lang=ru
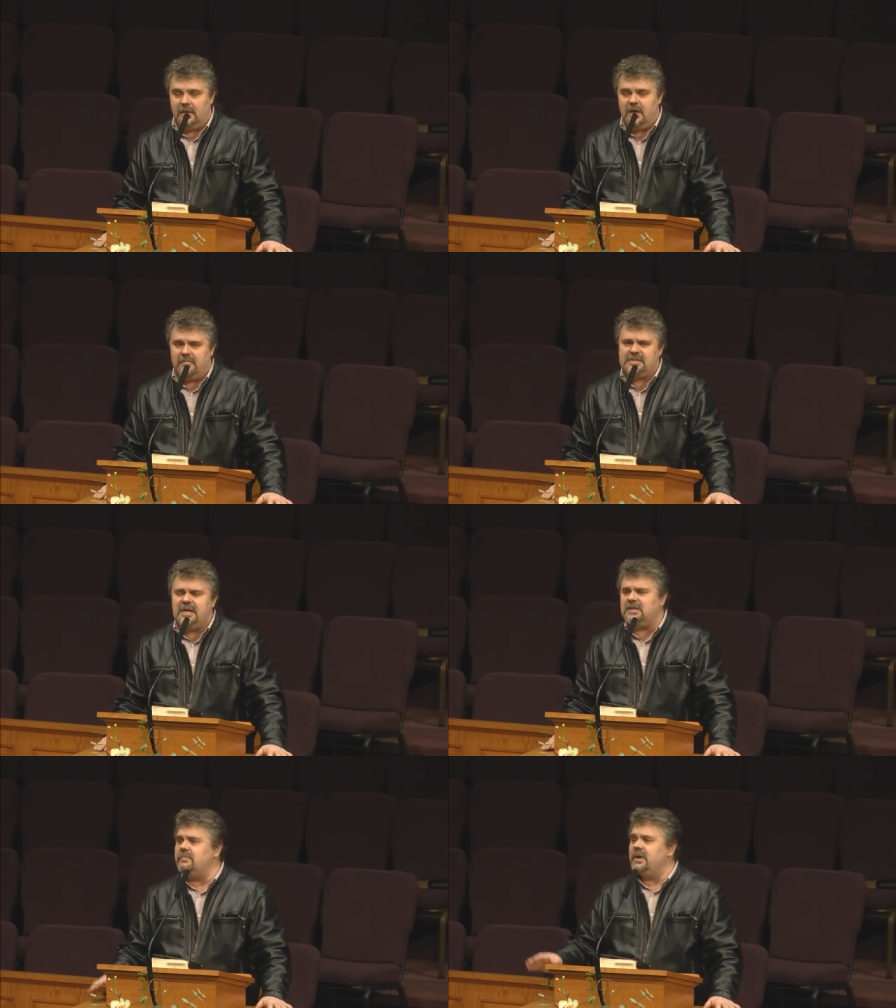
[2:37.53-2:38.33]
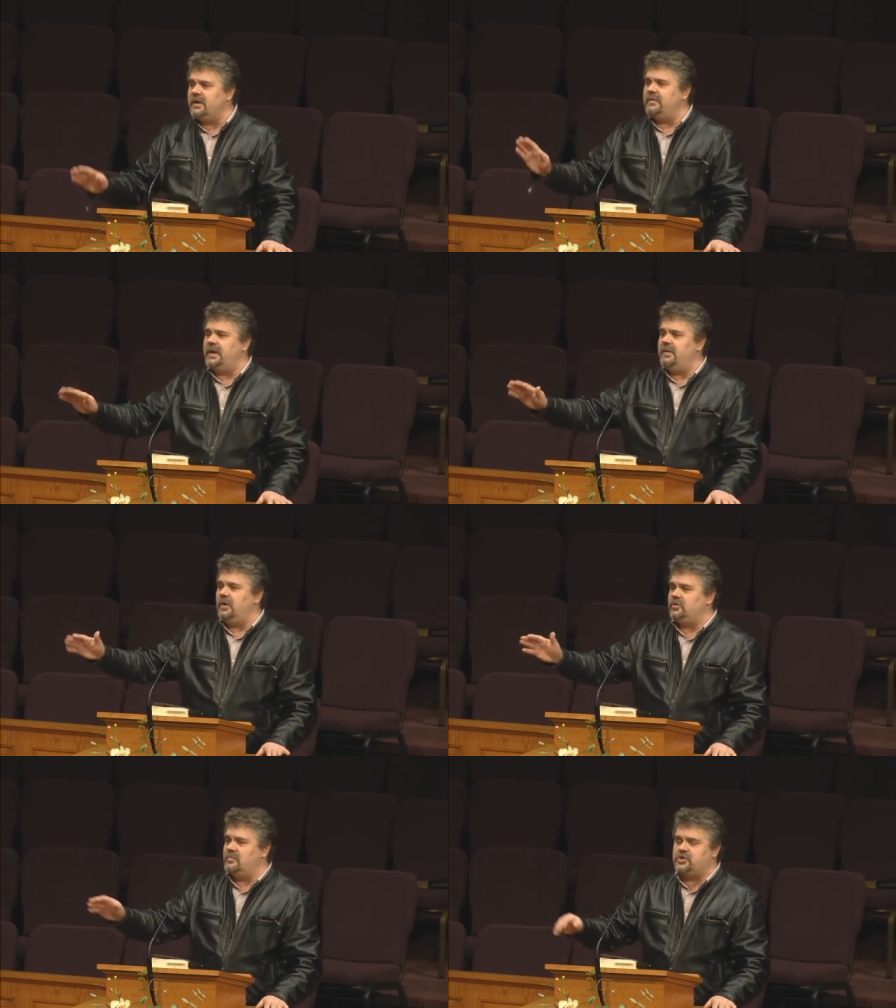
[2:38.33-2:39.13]
Вы знаете, мы говорим
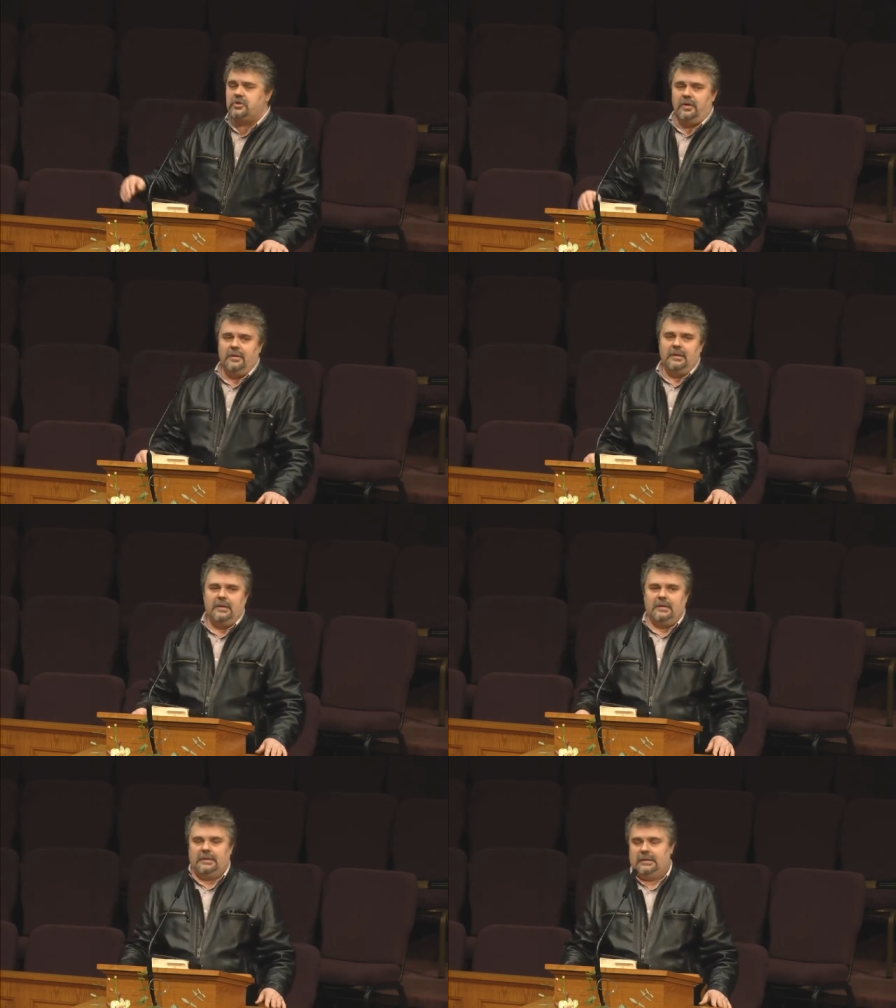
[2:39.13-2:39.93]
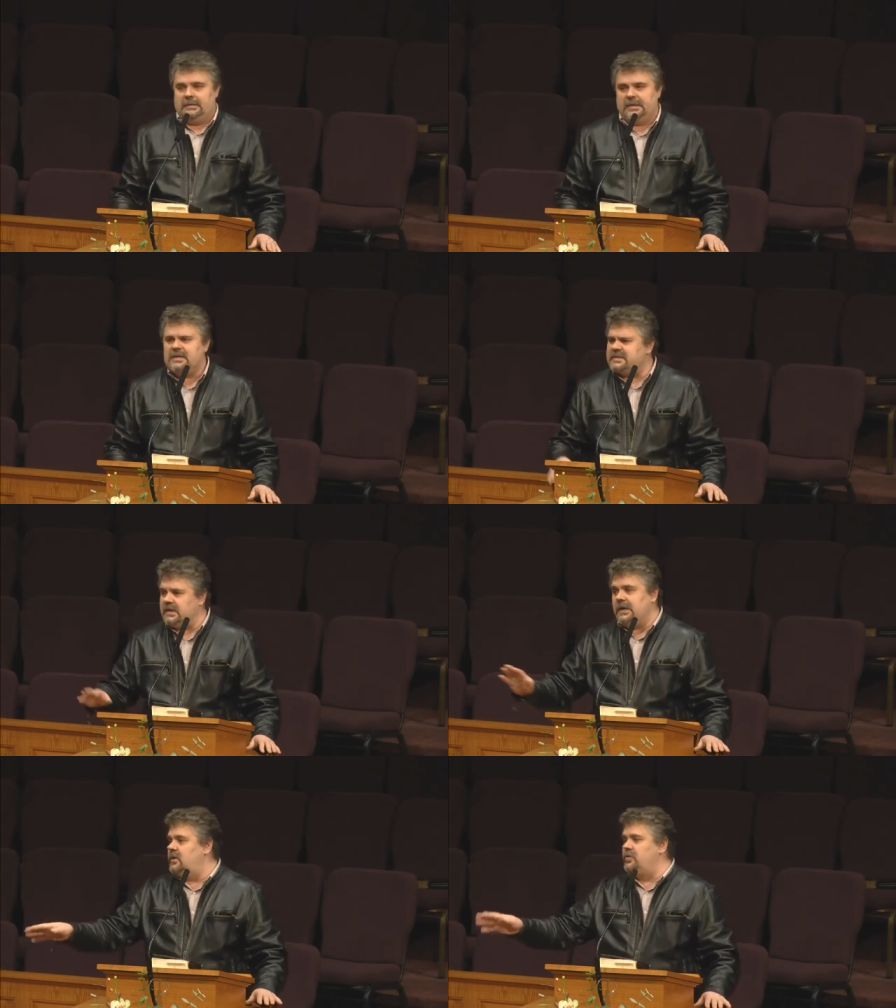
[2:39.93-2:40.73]
о том, что есть
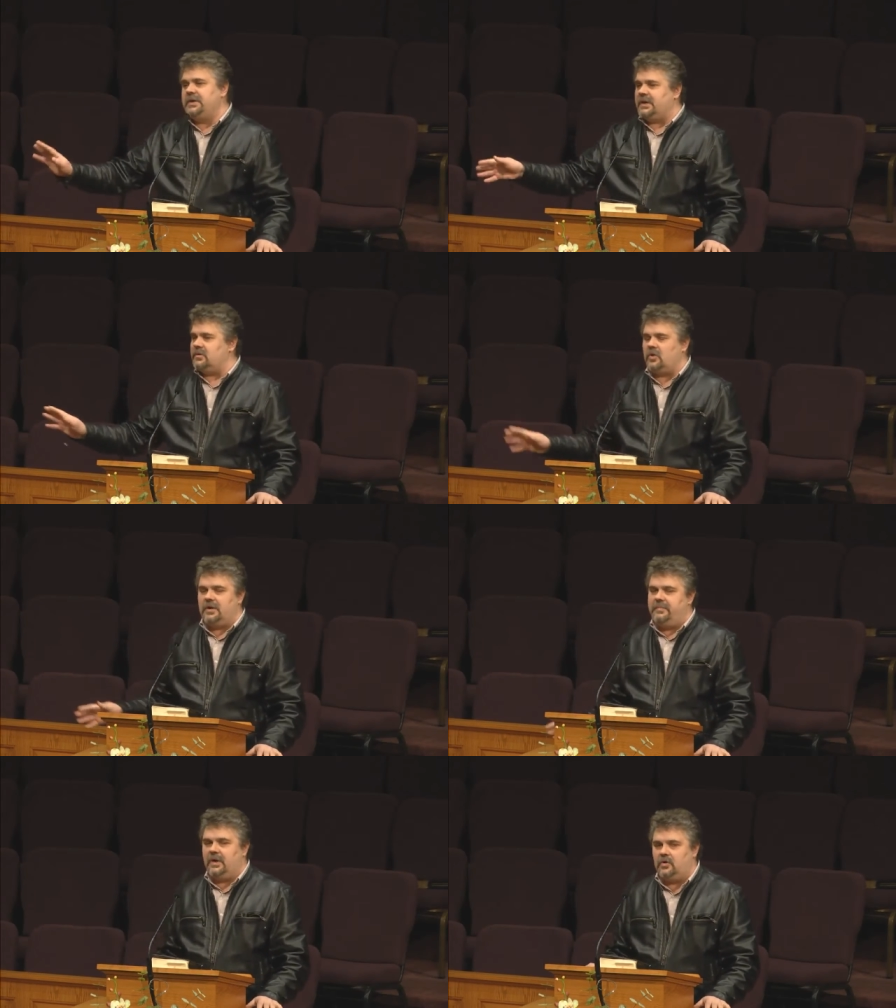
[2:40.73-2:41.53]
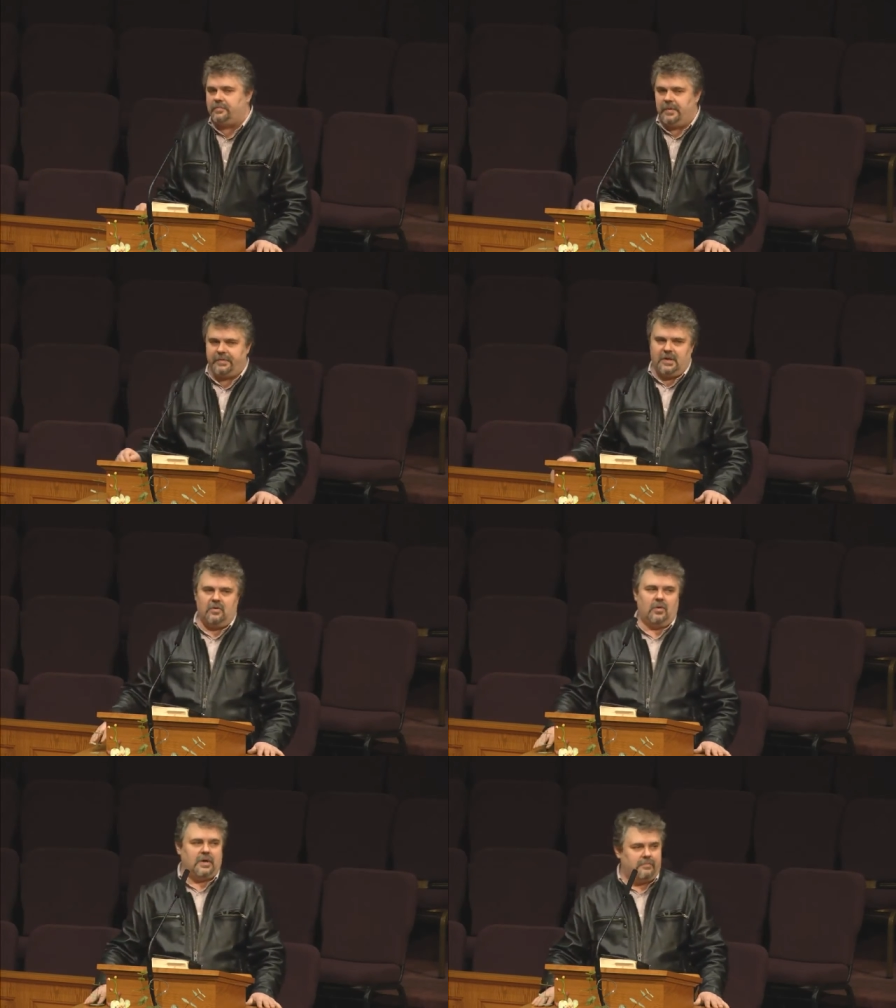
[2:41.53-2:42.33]
такие люди, которые бегают по
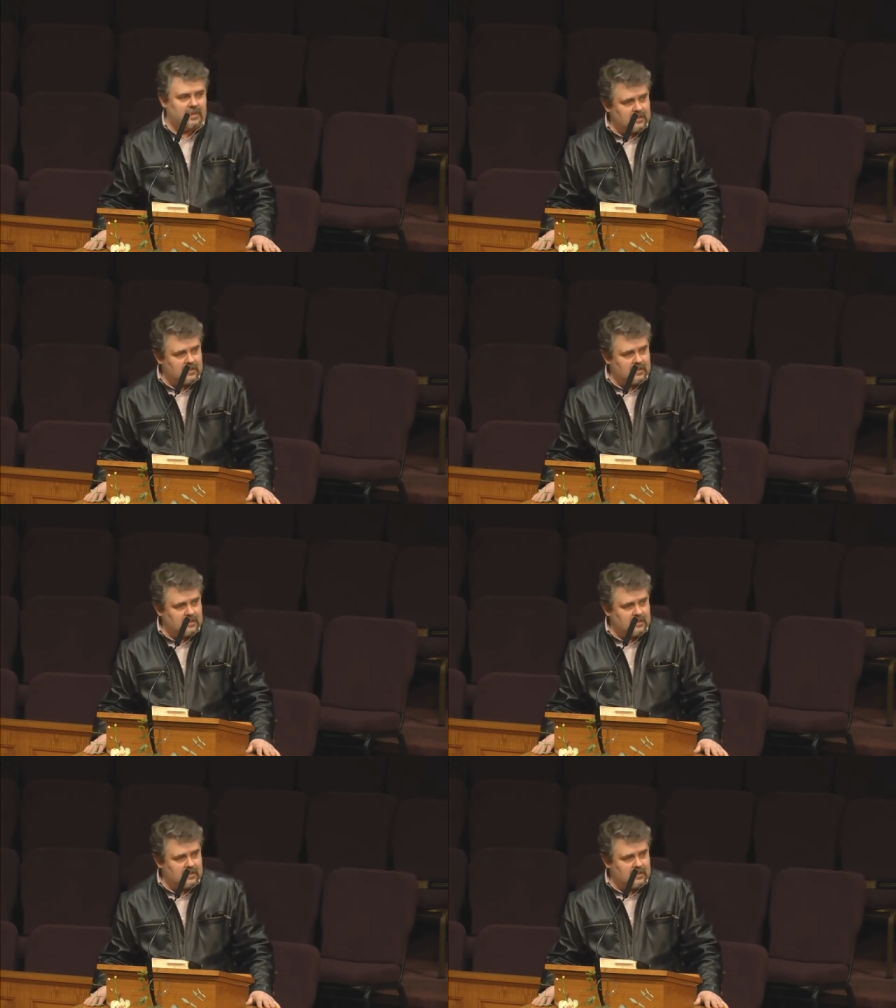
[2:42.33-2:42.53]
пророкам.